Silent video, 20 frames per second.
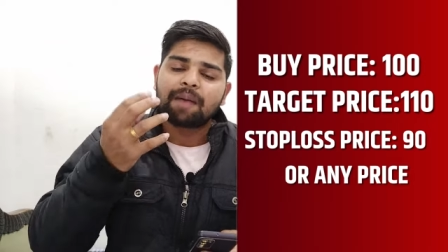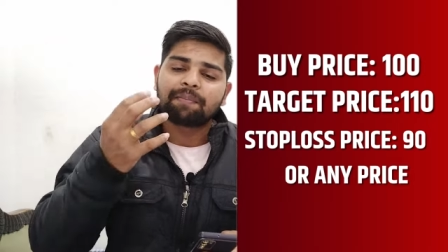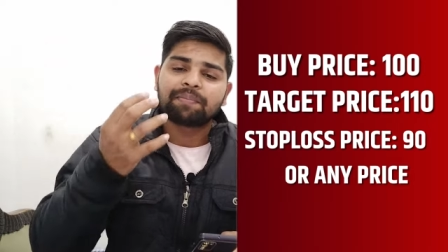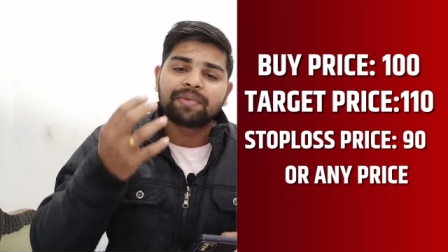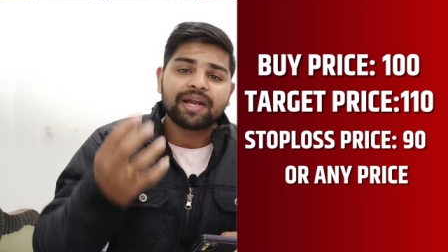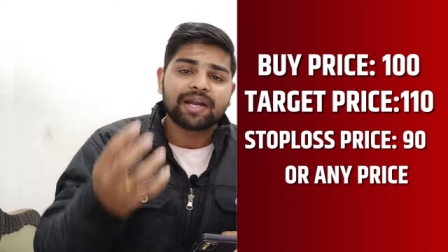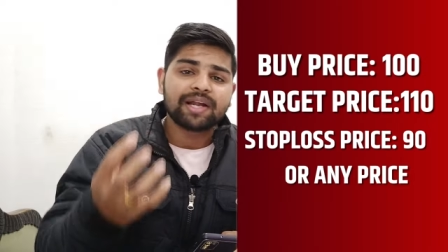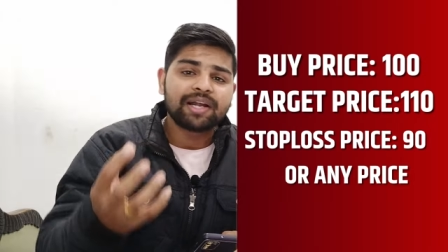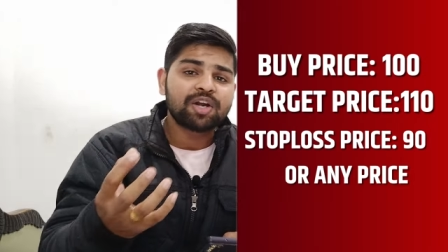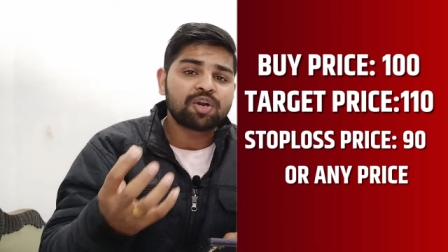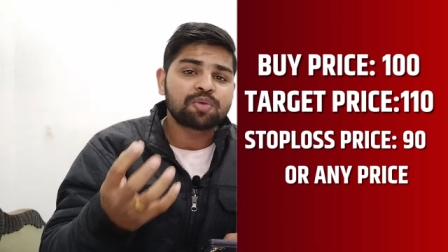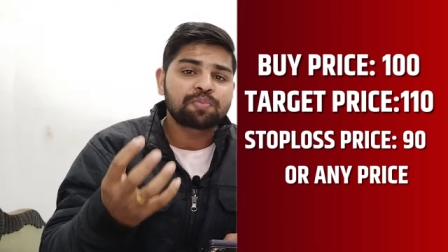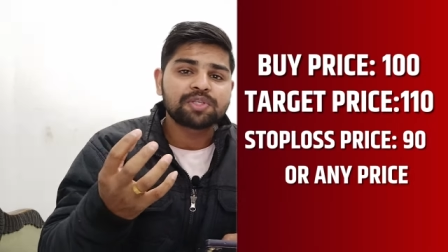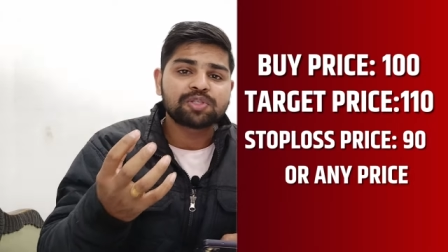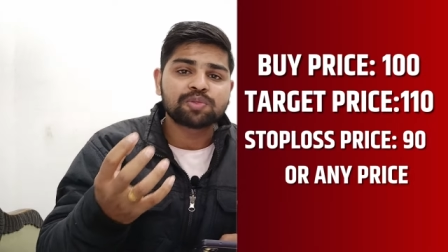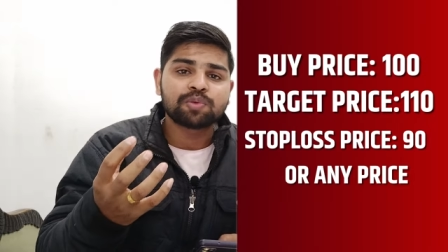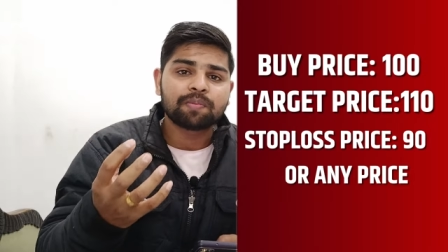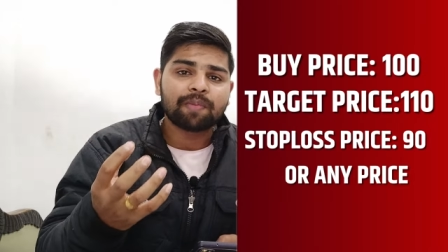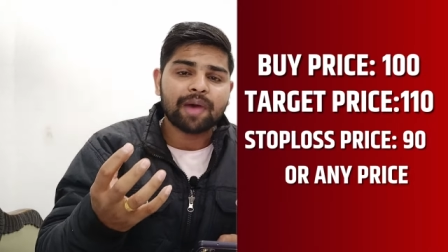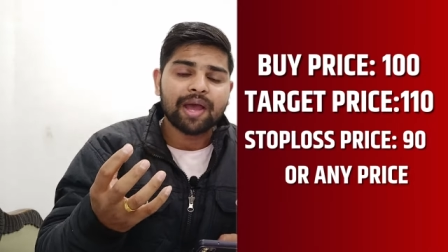आपने हंड्रेड
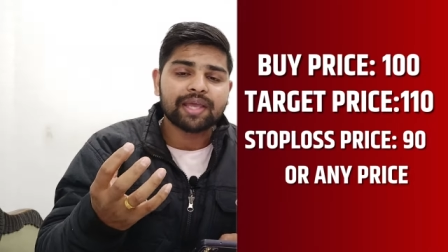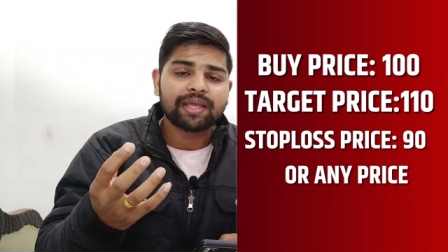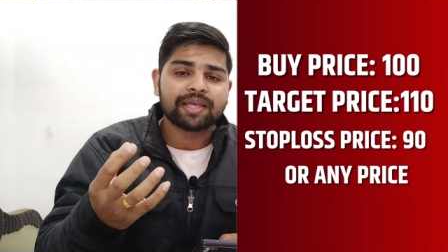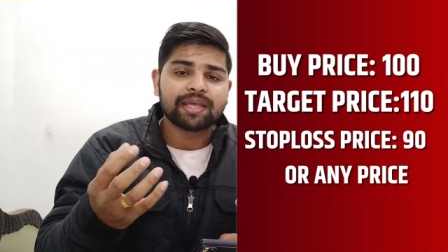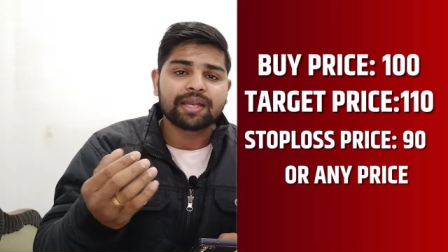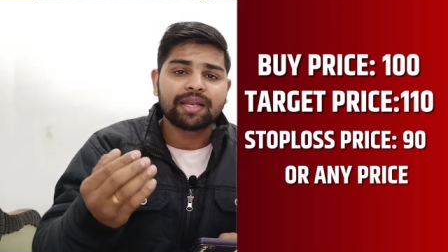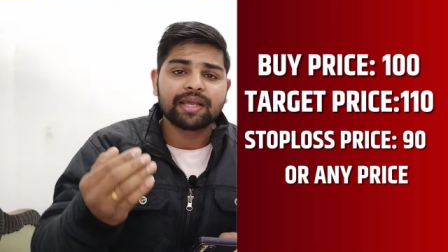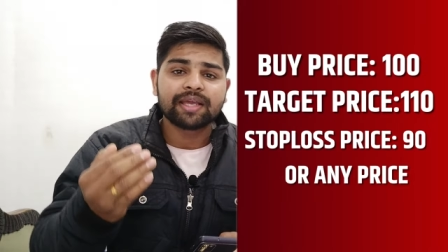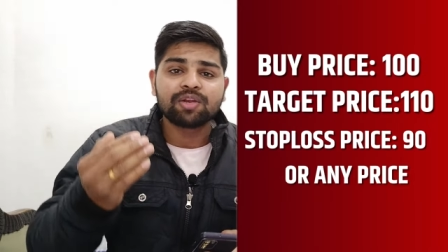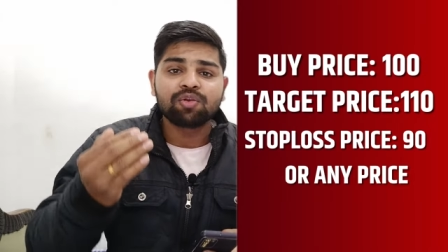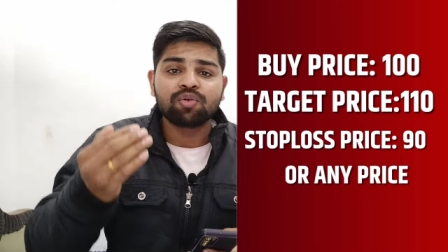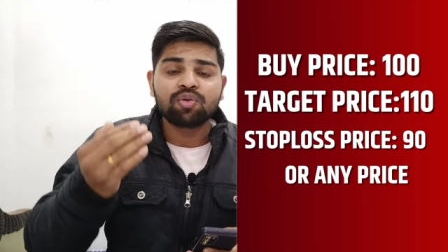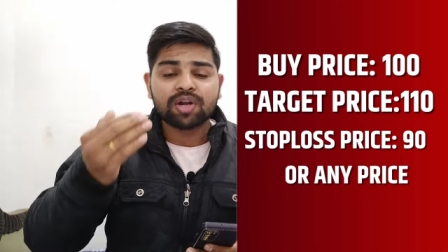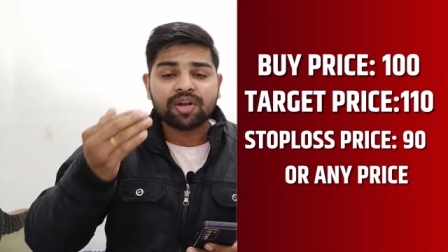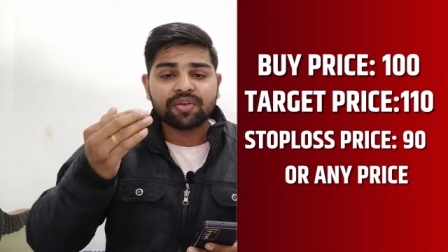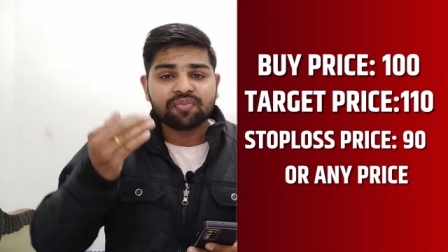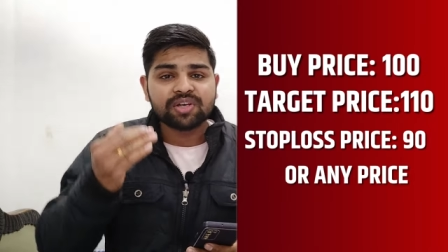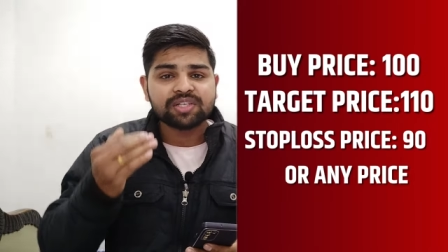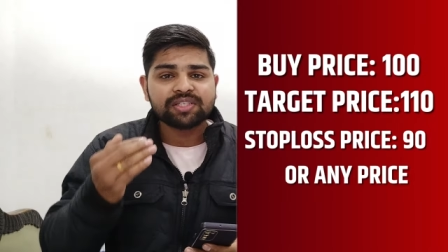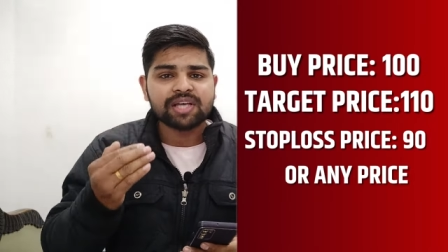रुपीज़ पर बाय किया लेकिन वो
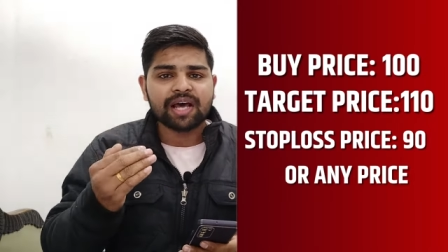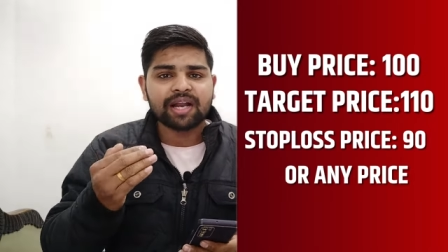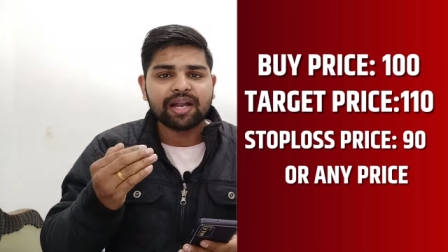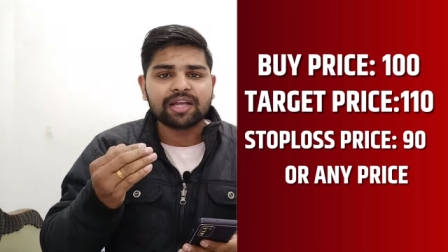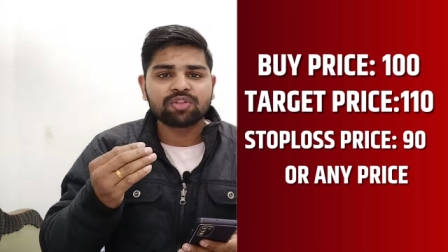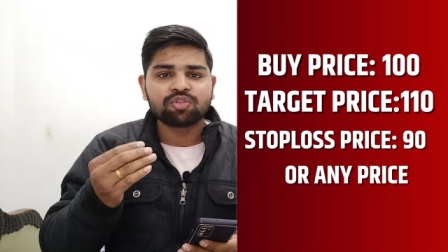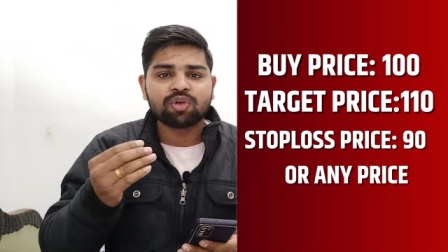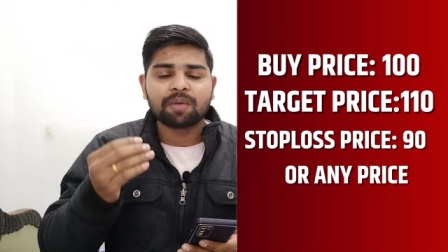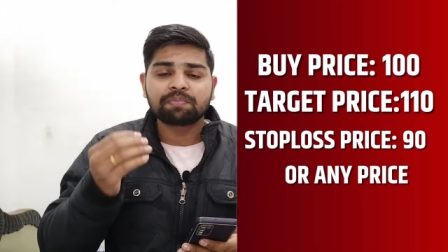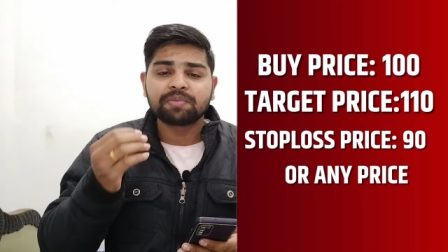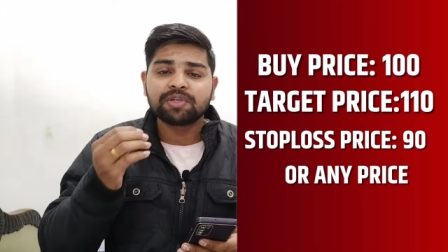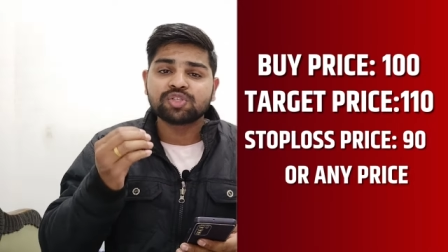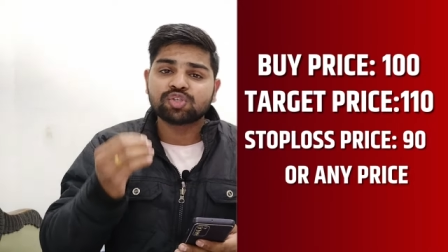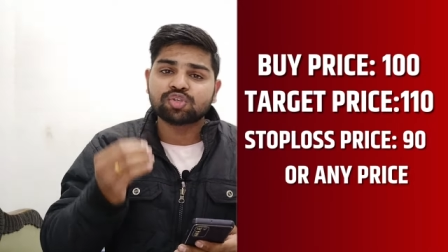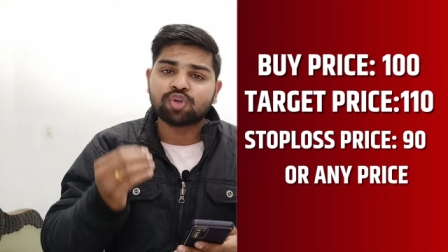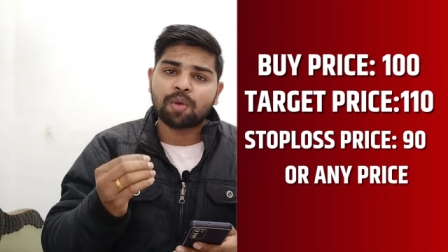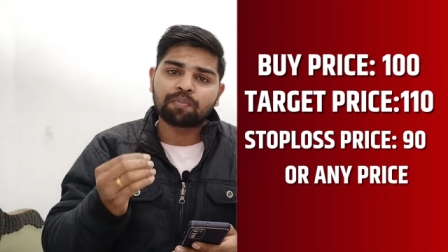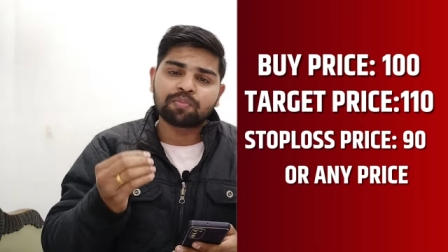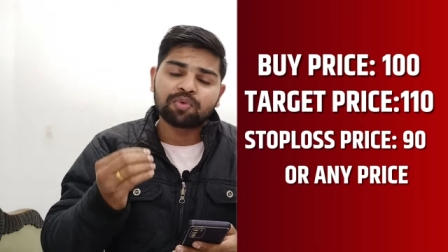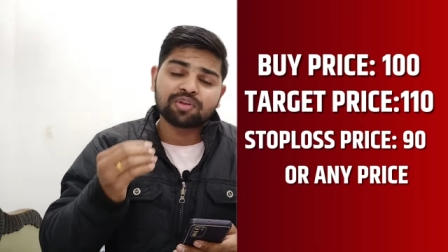रिवर्स आ रहा है तो आपने
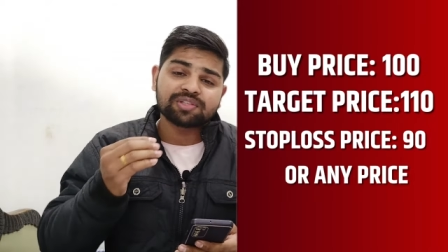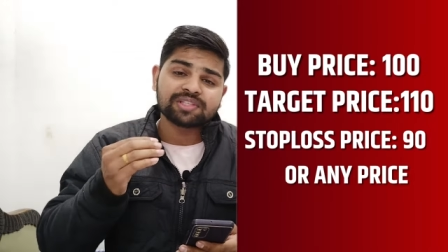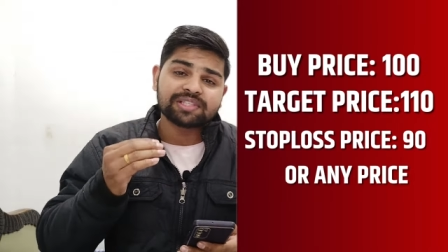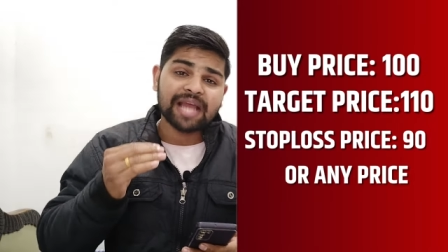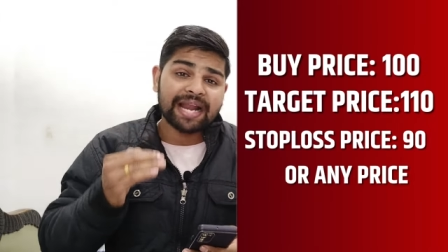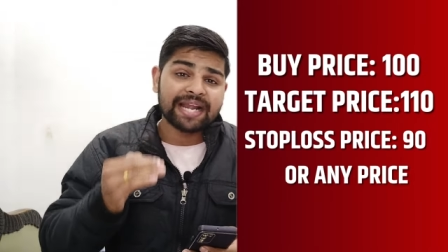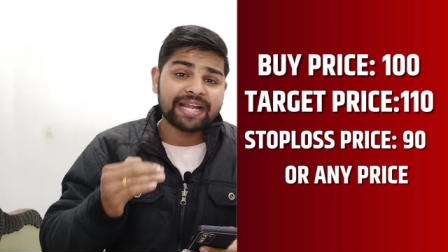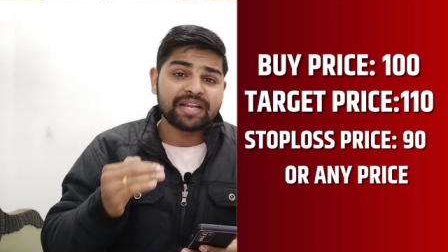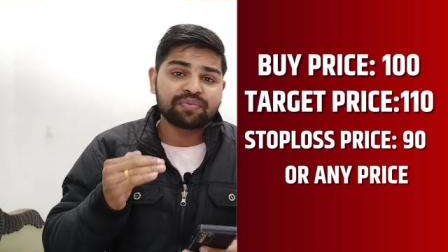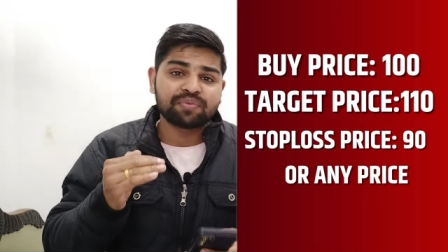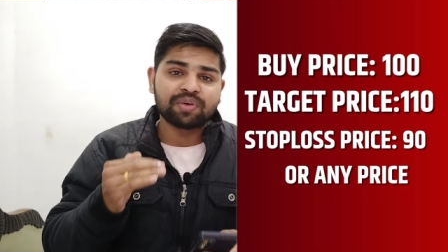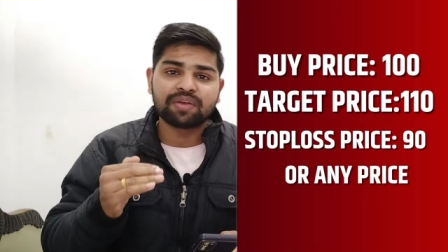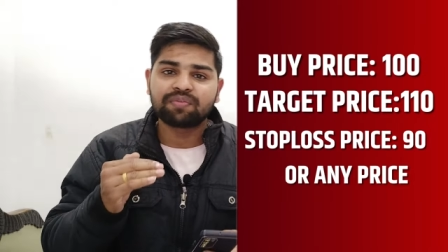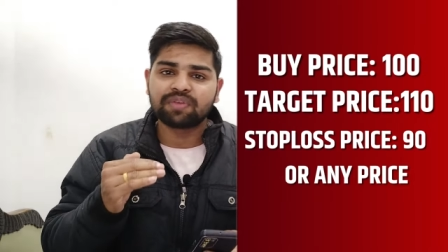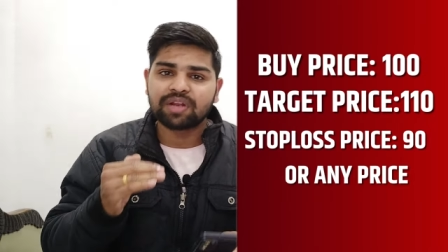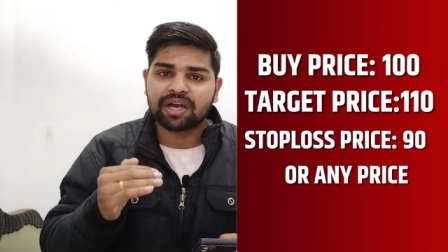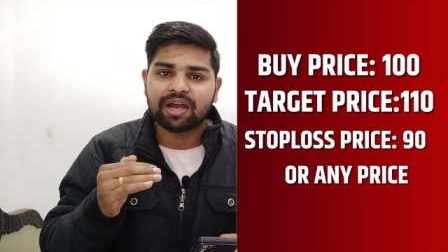स्टॉप लॉस 95